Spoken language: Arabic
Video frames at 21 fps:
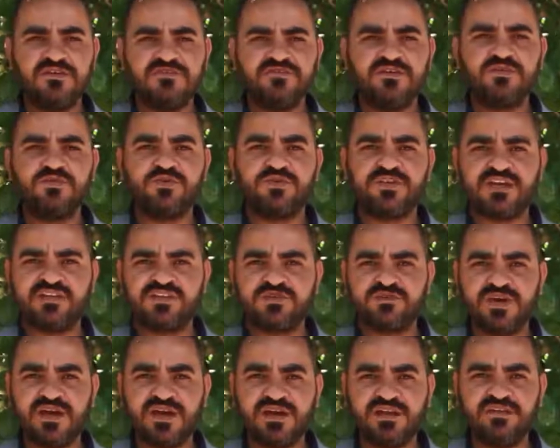في
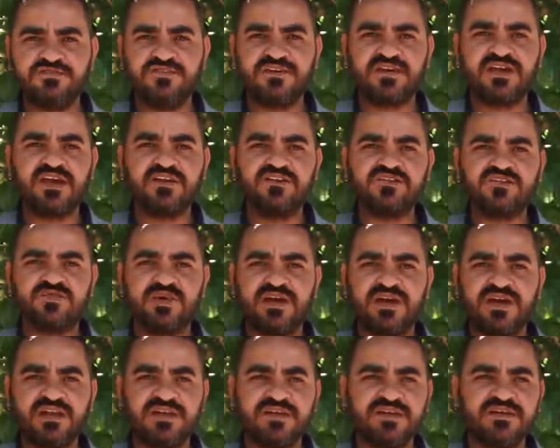بوتاسيوم عالي في كالسيوم
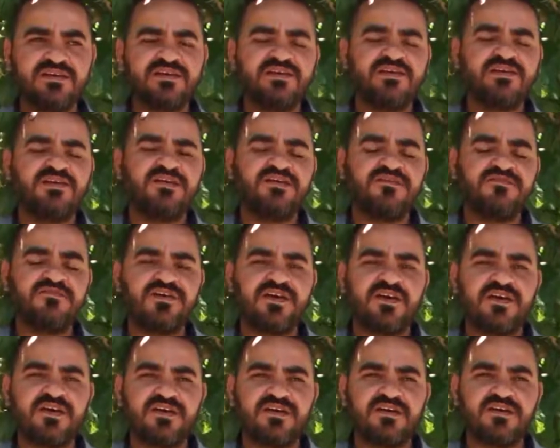عالي
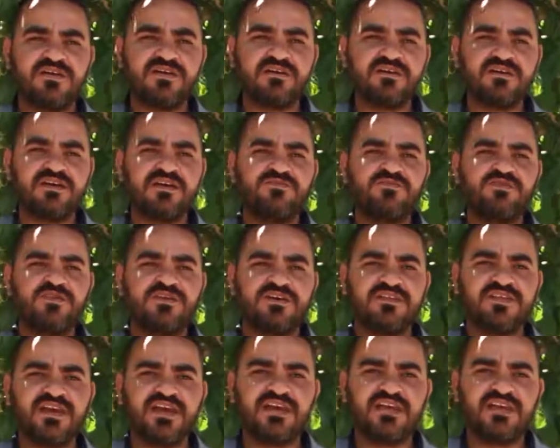فقيمته
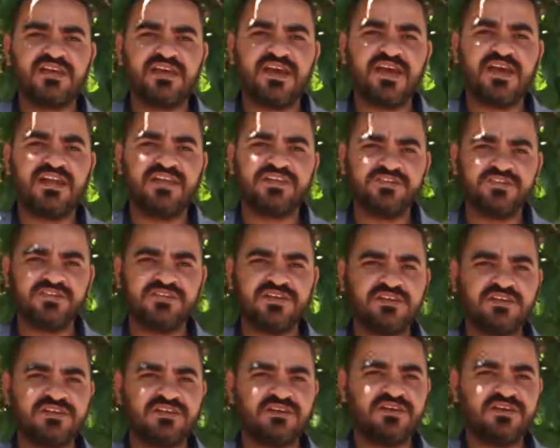الغذائيه عاليه جدا